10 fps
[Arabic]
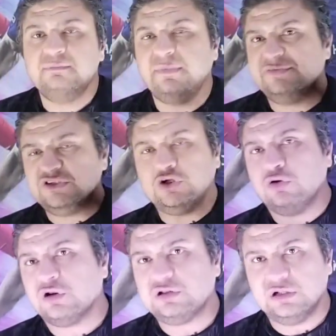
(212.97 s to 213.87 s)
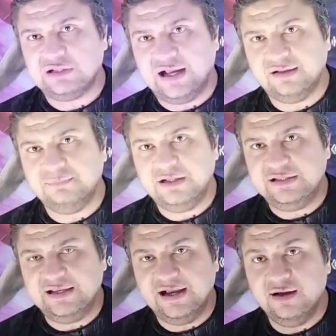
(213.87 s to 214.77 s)
مفيش دورات الاتحاد
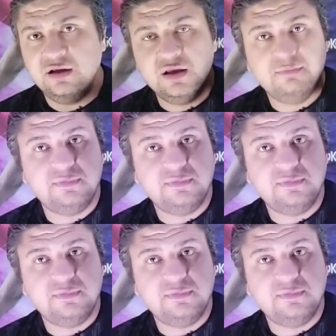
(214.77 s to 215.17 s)
بيديها